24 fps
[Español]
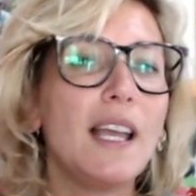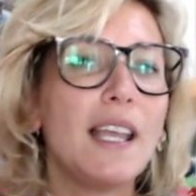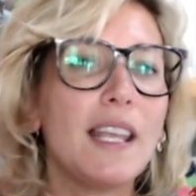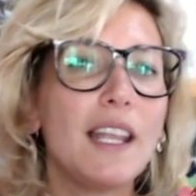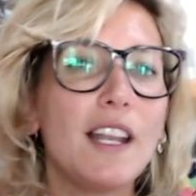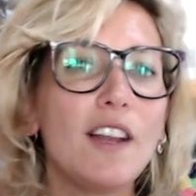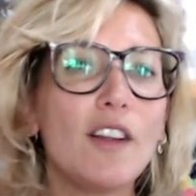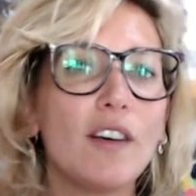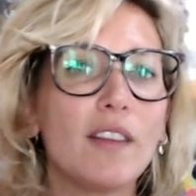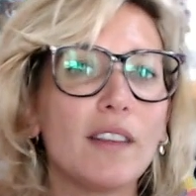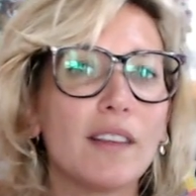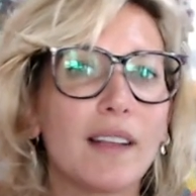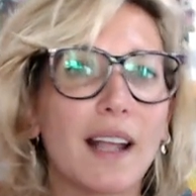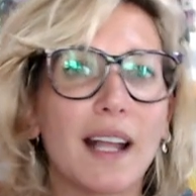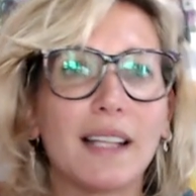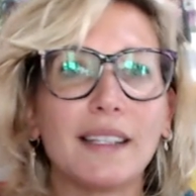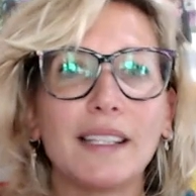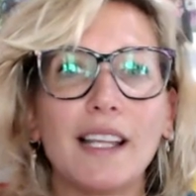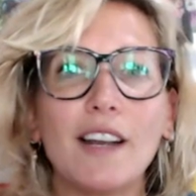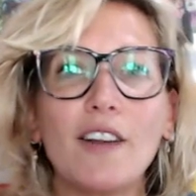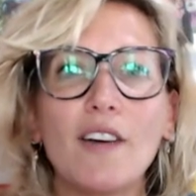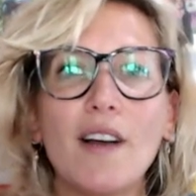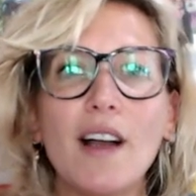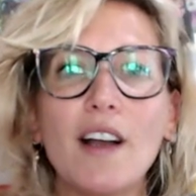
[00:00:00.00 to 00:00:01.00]
y lo
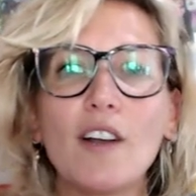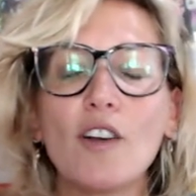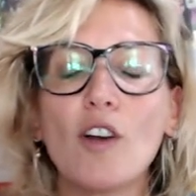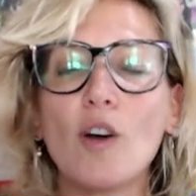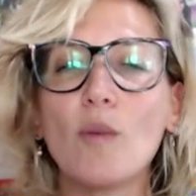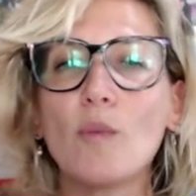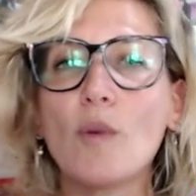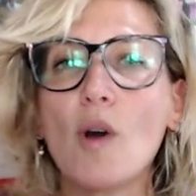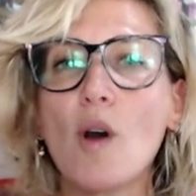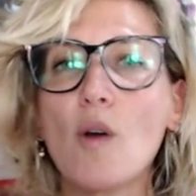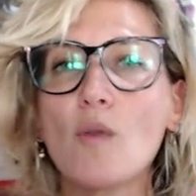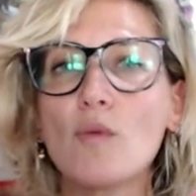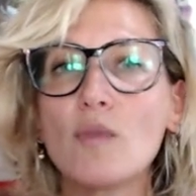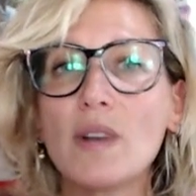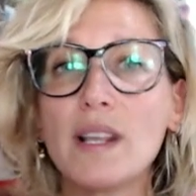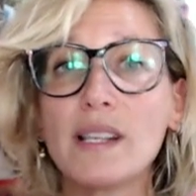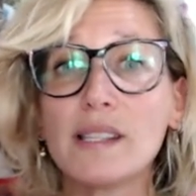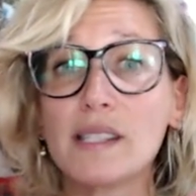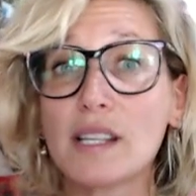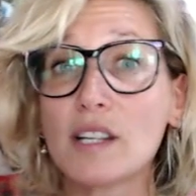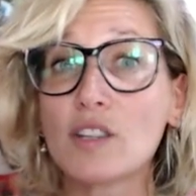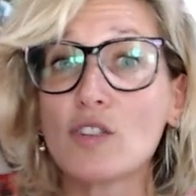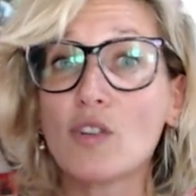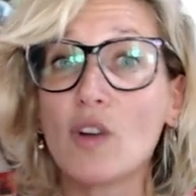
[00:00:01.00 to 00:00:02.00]
catalogan como un
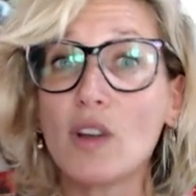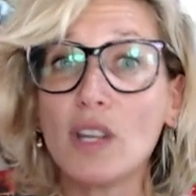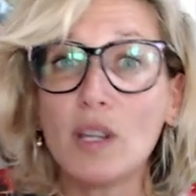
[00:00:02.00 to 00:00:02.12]
ensayo